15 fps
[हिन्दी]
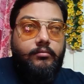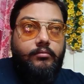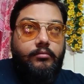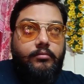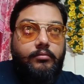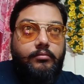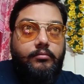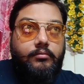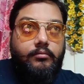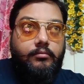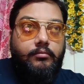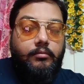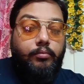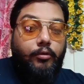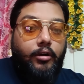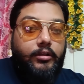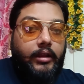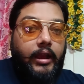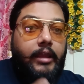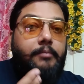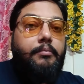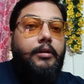बहुत
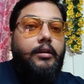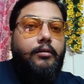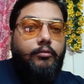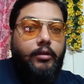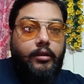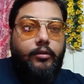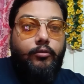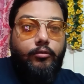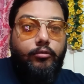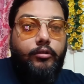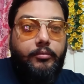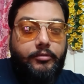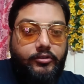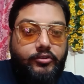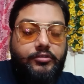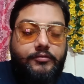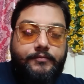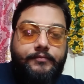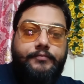हाइट बना हुआ है लोगों के बीच